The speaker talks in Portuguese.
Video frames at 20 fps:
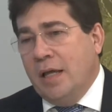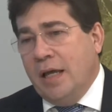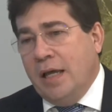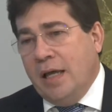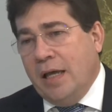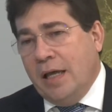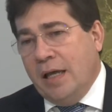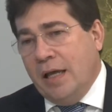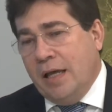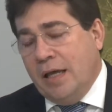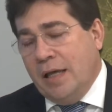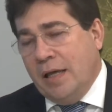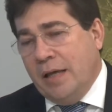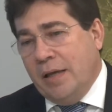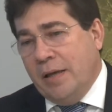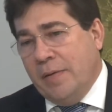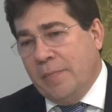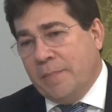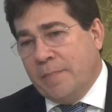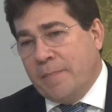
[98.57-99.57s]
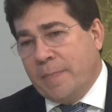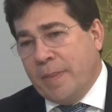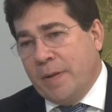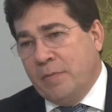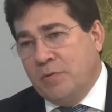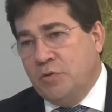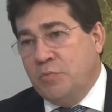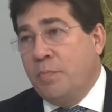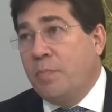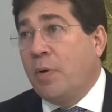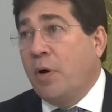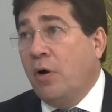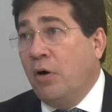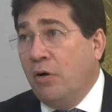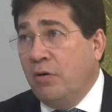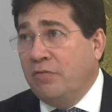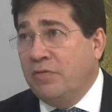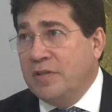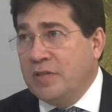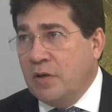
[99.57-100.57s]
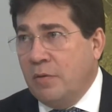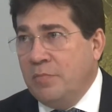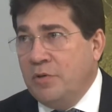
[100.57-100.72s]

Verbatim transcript: é, de, provas